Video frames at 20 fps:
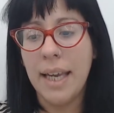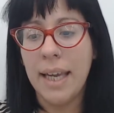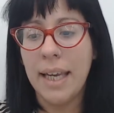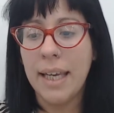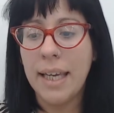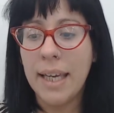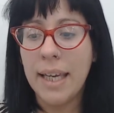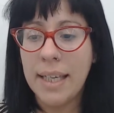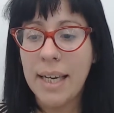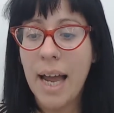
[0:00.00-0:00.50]

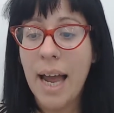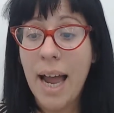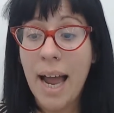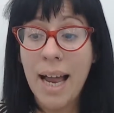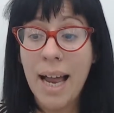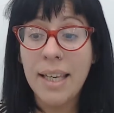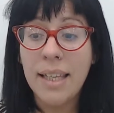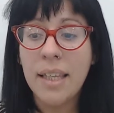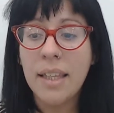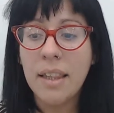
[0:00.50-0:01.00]
en que
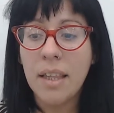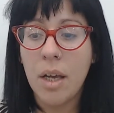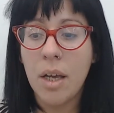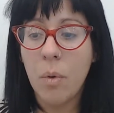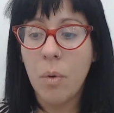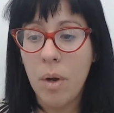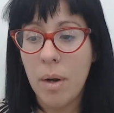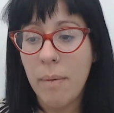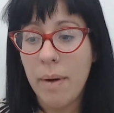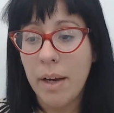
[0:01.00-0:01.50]
alguien
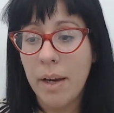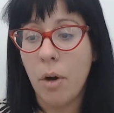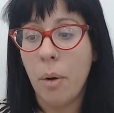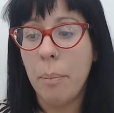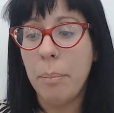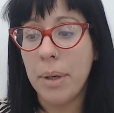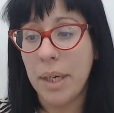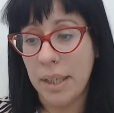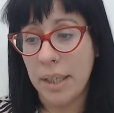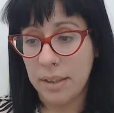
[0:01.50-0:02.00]
devuelva los
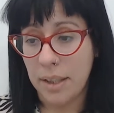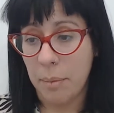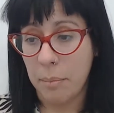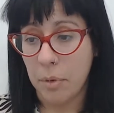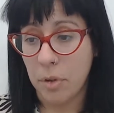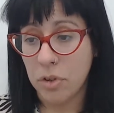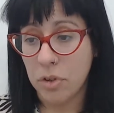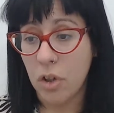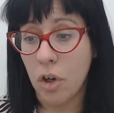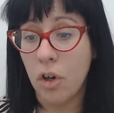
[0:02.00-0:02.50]

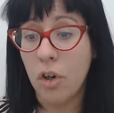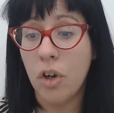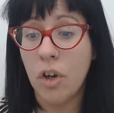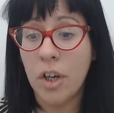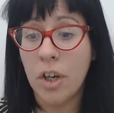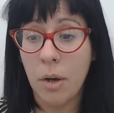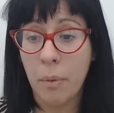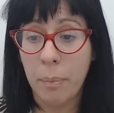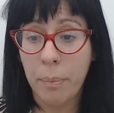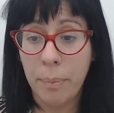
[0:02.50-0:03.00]
préstamos con los
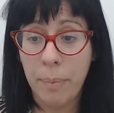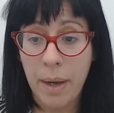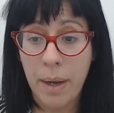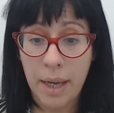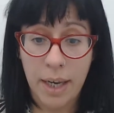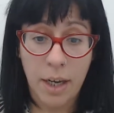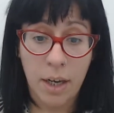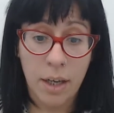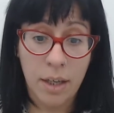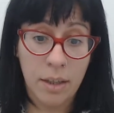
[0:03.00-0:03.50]
que
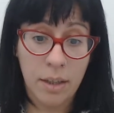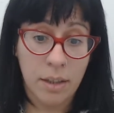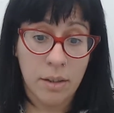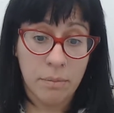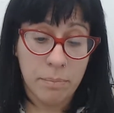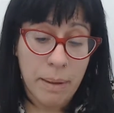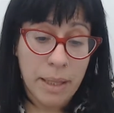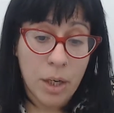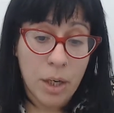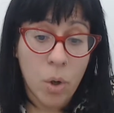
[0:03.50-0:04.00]
eh,
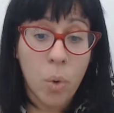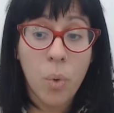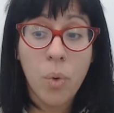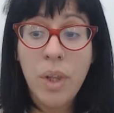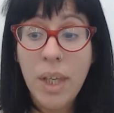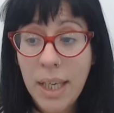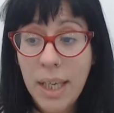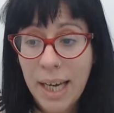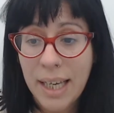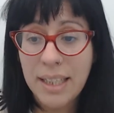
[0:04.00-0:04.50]

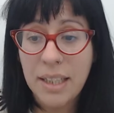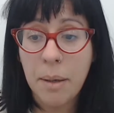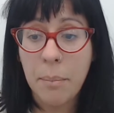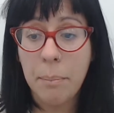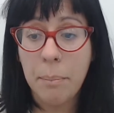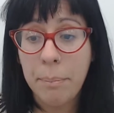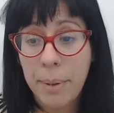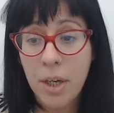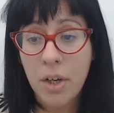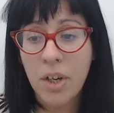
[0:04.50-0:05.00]
perjudican y
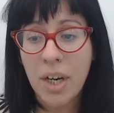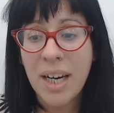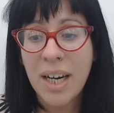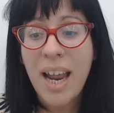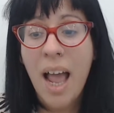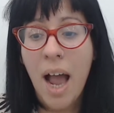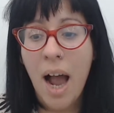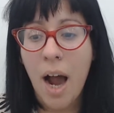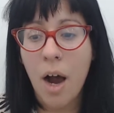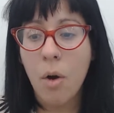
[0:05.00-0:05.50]
empeoran
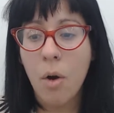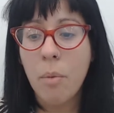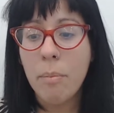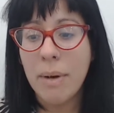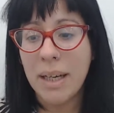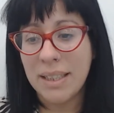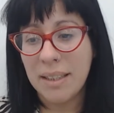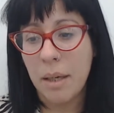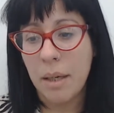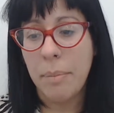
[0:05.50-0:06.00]
aún
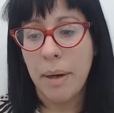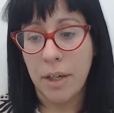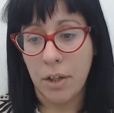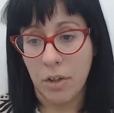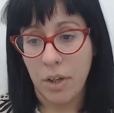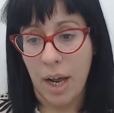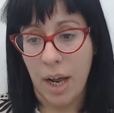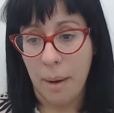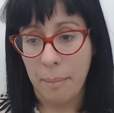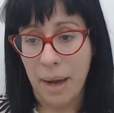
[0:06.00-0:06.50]
más el
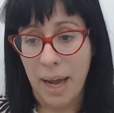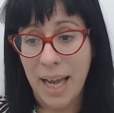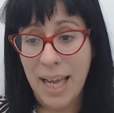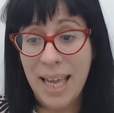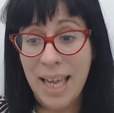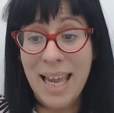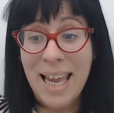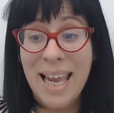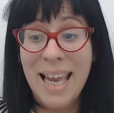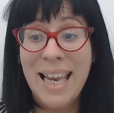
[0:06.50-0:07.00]
panorama.
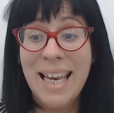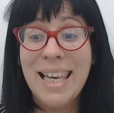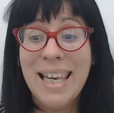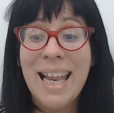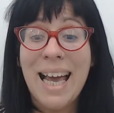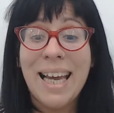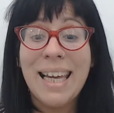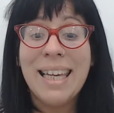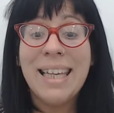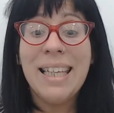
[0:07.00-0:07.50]

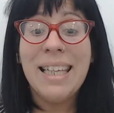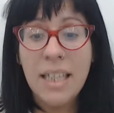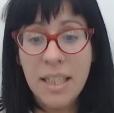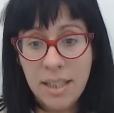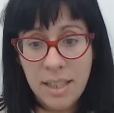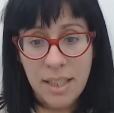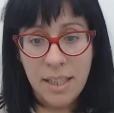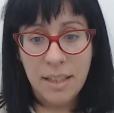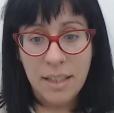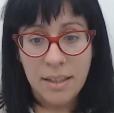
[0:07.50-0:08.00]
La
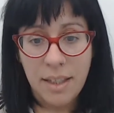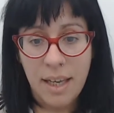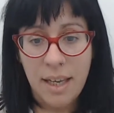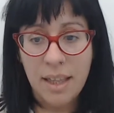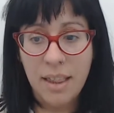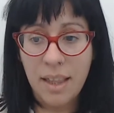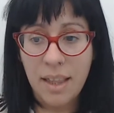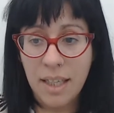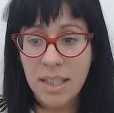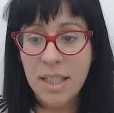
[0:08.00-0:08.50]
crisis
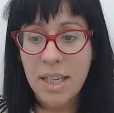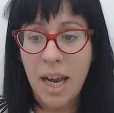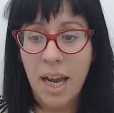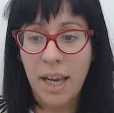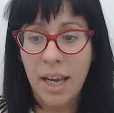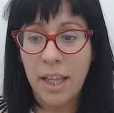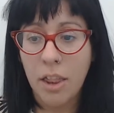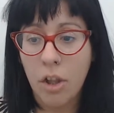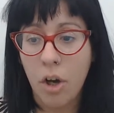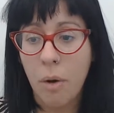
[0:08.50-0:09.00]
estalla
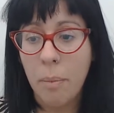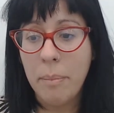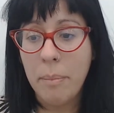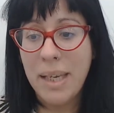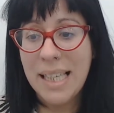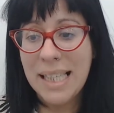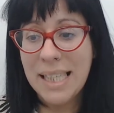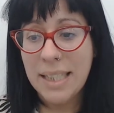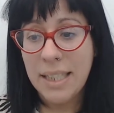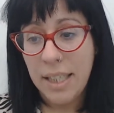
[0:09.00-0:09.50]
en
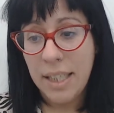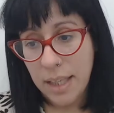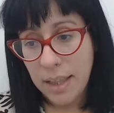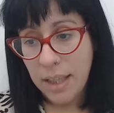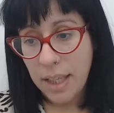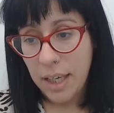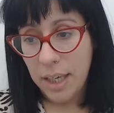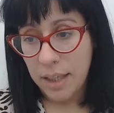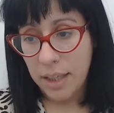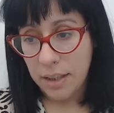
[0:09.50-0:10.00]

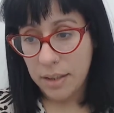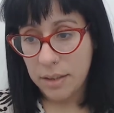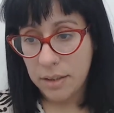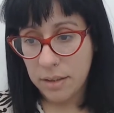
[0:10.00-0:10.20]
2007,